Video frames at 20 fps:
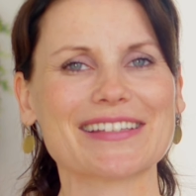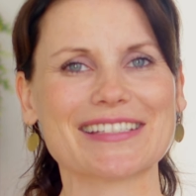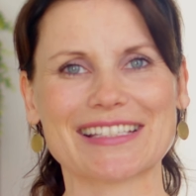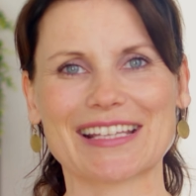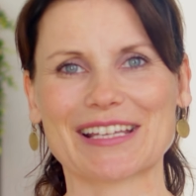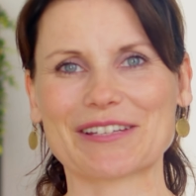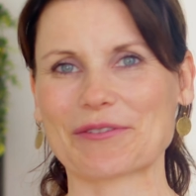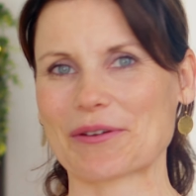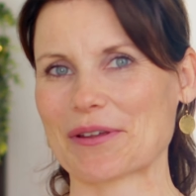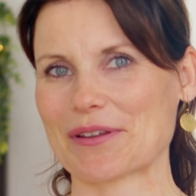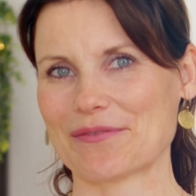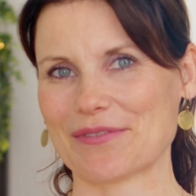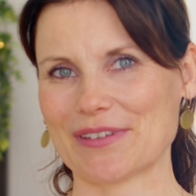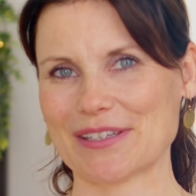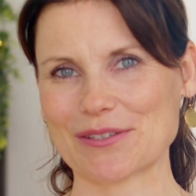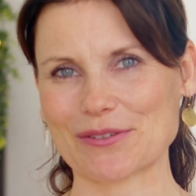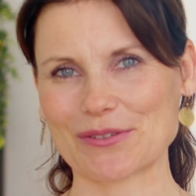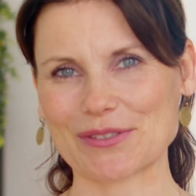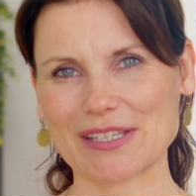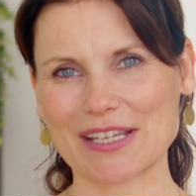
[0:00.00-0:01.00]
dieser neuen
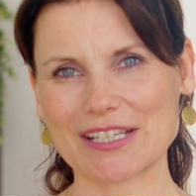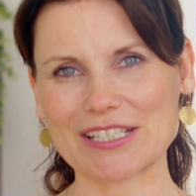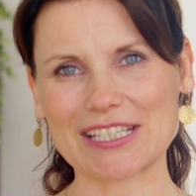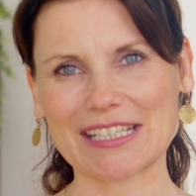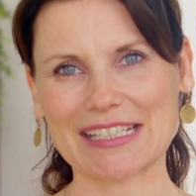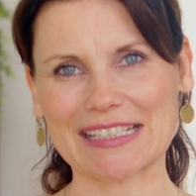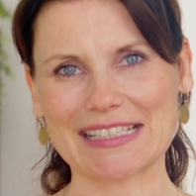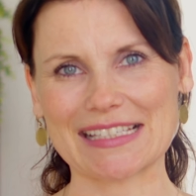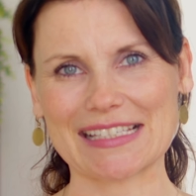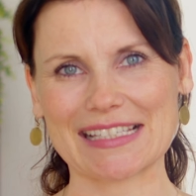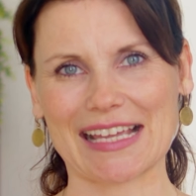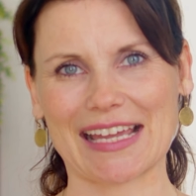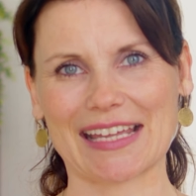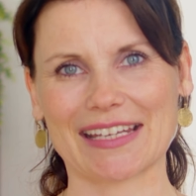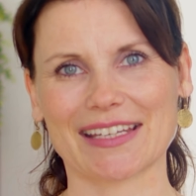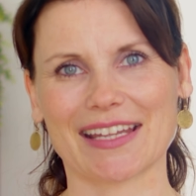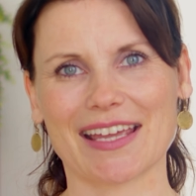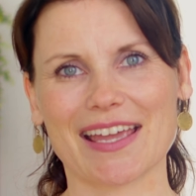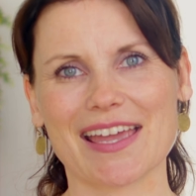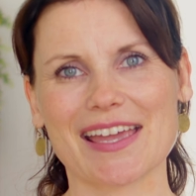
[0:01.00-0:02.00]
Videos erschienen
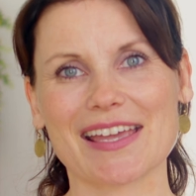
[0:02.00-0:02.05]
sein.